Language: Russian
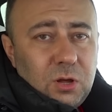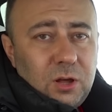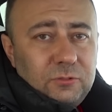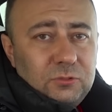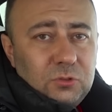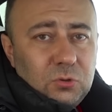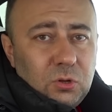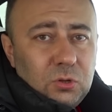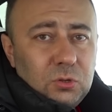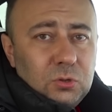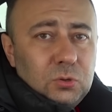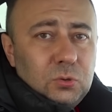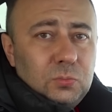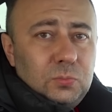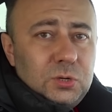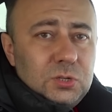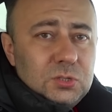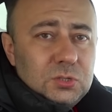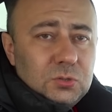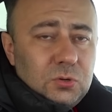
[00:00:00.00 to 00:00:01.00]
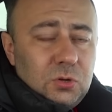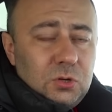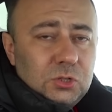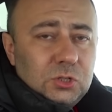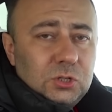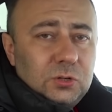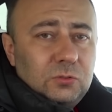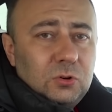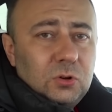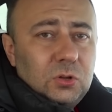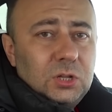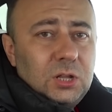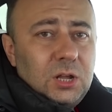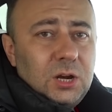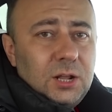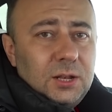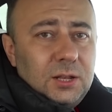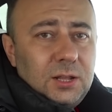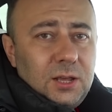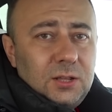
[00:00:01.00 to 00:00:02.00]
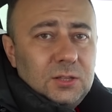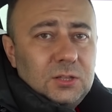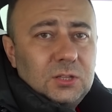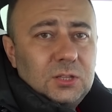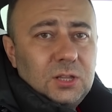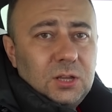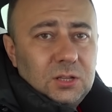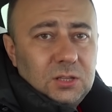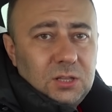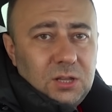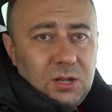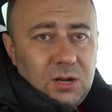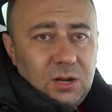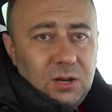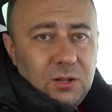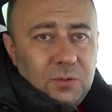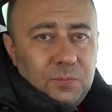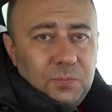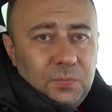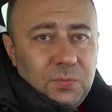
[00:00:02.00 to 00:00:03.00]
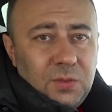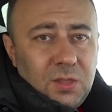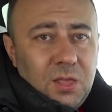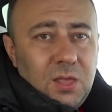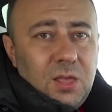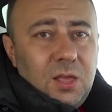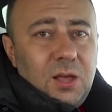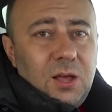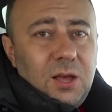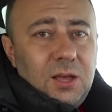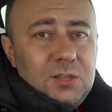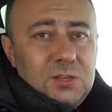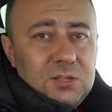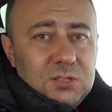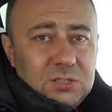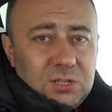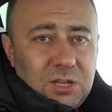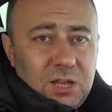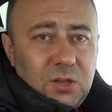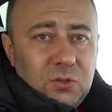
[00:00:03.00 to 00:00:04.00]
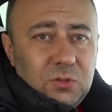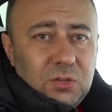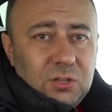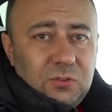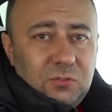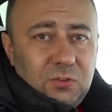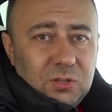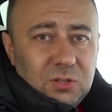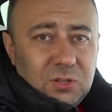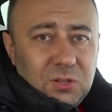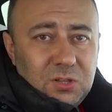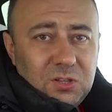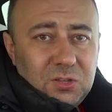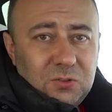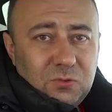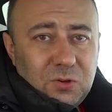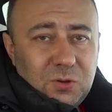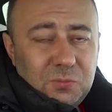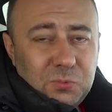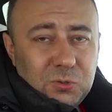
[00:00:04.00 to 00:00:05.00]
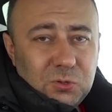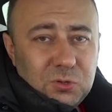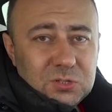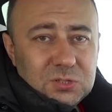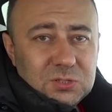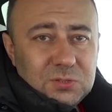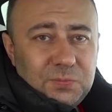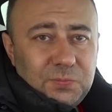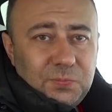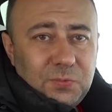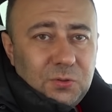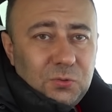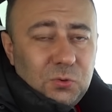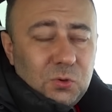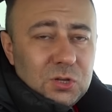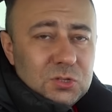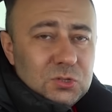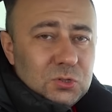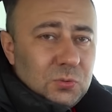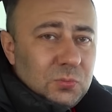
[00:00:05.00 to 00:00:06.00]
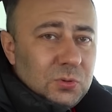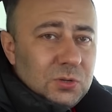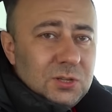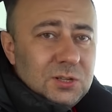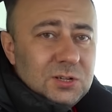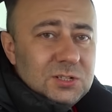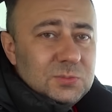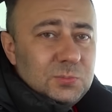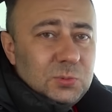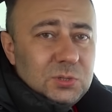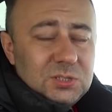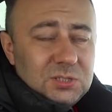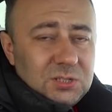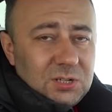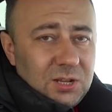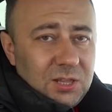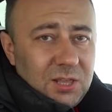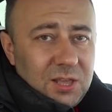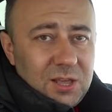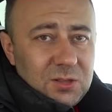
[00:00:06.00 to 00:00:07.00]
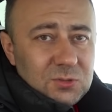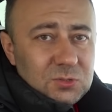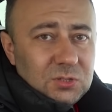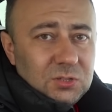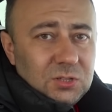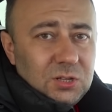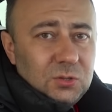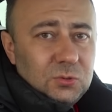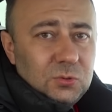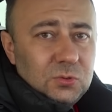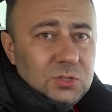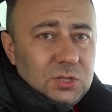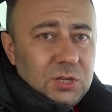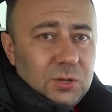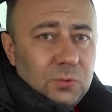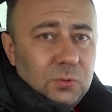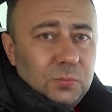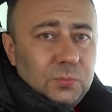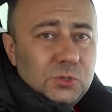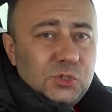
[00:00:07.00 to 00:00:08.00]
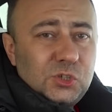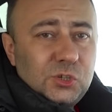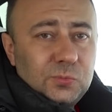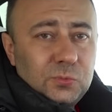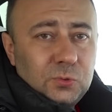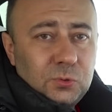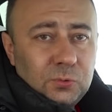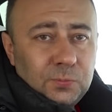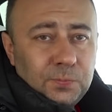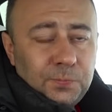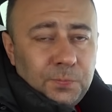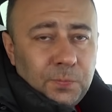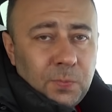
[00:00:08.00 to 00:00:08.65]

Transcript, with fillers: Автон, Лубризоль, Шеврон Аронайт и так далее. Они знают ответ на этот вопрос, но особо не распространяются на эту тему. Почему?